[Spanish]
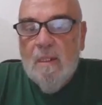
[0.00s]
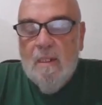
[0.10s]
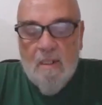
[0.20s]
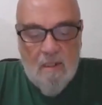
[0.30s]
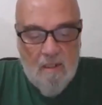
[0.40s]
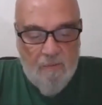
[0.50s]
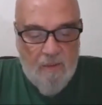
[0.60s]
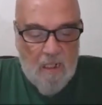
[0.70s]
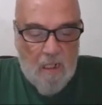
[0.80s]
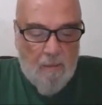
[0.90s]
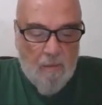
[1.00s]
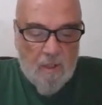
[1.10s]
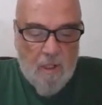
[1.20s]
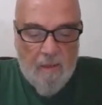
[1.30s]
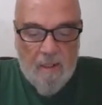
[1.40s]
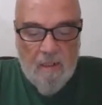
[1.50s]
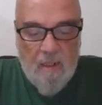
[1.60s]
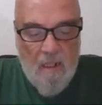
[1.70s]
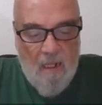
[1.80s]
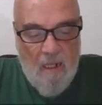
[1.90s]
¿Qué significa? Vamos a ver
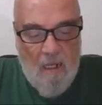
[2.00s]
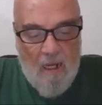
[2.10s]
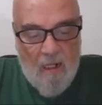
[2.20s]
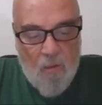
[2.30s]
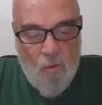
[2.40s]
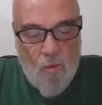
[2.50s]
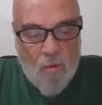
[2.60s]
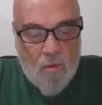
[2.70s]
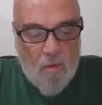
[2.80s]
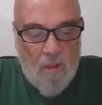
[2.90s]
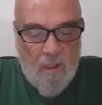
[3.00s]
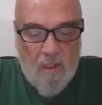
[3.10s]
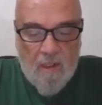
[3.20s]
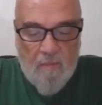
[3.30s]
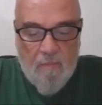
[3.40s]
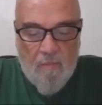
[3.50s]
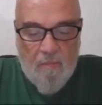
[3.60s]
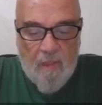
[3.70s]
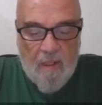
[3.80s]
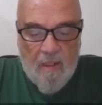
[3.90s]
algunos que,
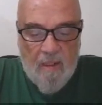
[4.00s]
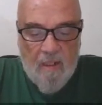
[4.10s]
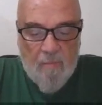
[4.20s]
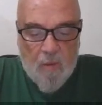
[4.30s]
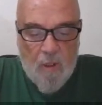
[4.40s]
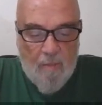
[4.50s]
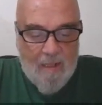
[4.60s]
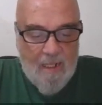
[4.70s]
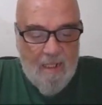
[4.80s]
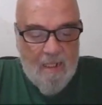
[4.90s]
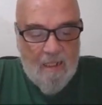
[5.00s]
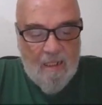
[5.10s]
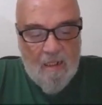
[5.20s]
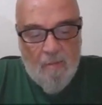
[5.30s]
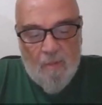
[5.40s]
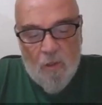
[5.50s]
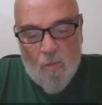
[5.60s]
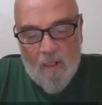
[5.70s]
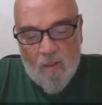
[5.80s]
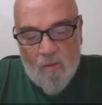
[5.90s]
tienen problemas de dientes, pelo
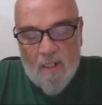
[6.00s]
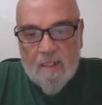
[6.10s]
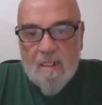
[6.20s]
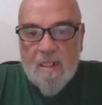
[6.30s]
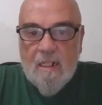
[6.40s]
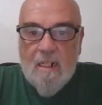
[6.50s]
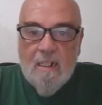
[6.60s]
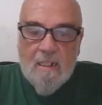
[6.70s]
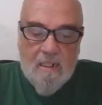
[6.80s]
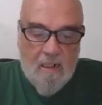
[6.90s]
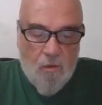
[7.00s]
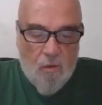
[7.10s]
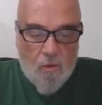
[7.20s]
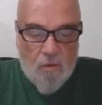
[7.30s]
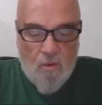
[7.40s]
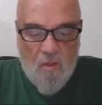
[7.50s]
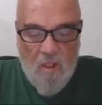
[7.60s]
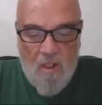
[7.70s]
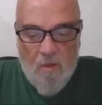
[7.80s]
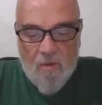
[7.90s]
blanco en las cejas, en el dorso,
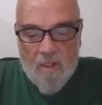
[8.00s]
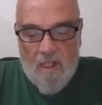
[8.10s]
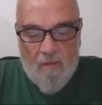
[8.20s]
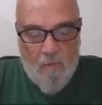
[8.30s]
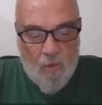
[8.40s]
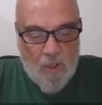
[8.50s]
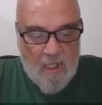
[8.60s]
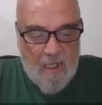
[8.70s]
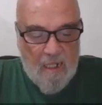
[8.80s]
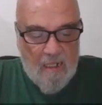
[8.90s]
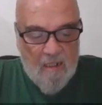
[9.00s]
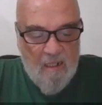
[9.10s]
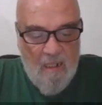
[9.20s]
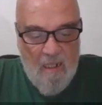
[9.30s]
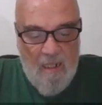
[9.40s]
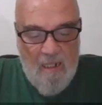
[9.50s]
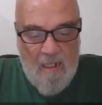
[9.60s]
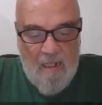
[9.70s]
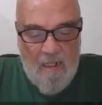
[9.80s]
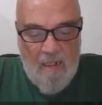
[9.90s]
o sea, las famosas canas.
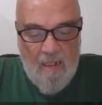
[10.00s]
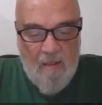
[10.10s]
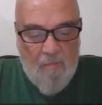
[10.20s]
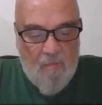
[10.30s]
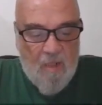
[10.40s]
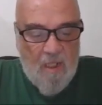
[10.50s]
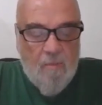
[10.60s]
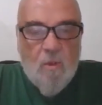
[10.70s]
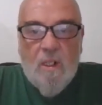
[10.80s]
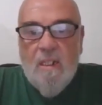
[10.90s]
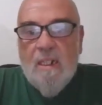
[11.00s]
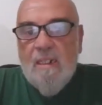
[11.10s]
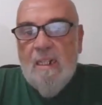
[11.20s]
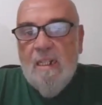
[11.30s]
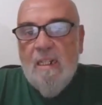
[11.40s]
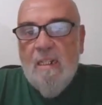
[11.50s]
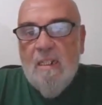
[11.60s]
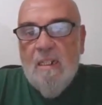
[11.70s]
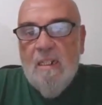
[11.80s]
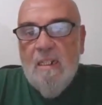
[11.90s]
Y tenemos que tratar
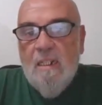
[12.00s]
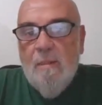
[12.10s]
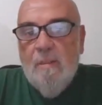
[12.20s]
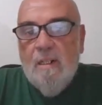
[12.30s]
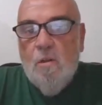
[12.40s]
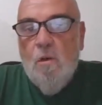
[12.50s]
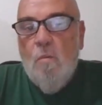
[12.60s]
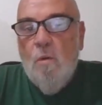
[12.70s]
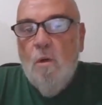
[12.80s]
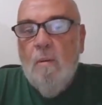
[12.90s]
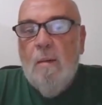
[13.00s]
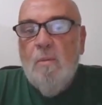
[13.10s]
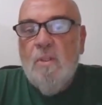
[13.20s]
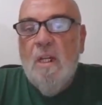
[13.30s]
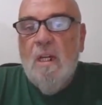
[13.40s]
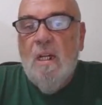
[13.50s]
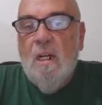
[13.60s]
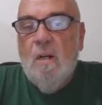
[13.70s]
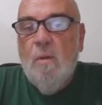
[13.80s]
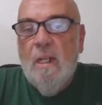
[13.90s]
de, ver cómo los vamos a,
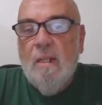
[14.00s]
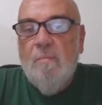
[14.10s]
a cuidar